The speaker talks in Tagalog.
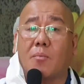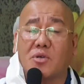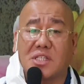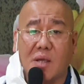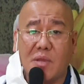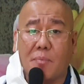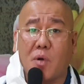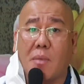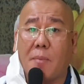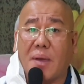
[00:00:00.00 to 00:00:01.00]
posible
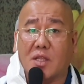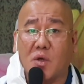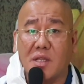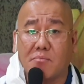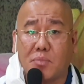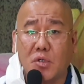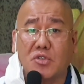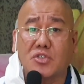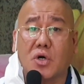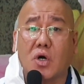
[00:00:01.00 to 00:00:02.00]
pong maapektuhan ng
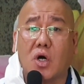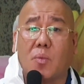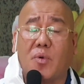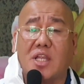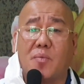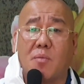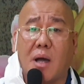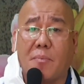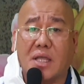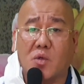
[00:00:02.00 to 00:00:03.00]
puso, pwede pong
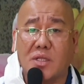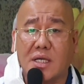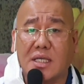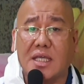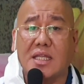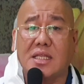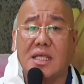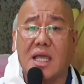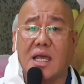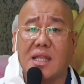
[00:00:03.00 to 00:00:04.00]
maapektuhan ng
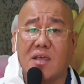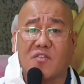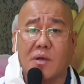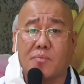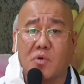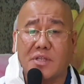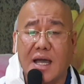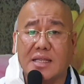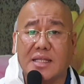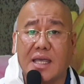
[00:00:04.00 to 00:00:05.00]
kidney, ang liver po
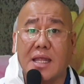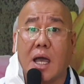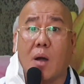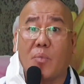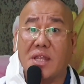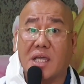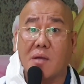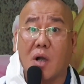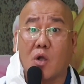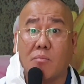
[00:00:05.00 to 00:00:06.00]
natin, pwede
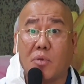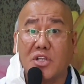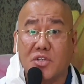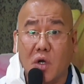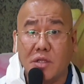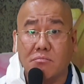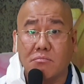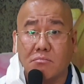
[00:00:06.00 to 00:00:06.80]
kayong magkumbulsyon.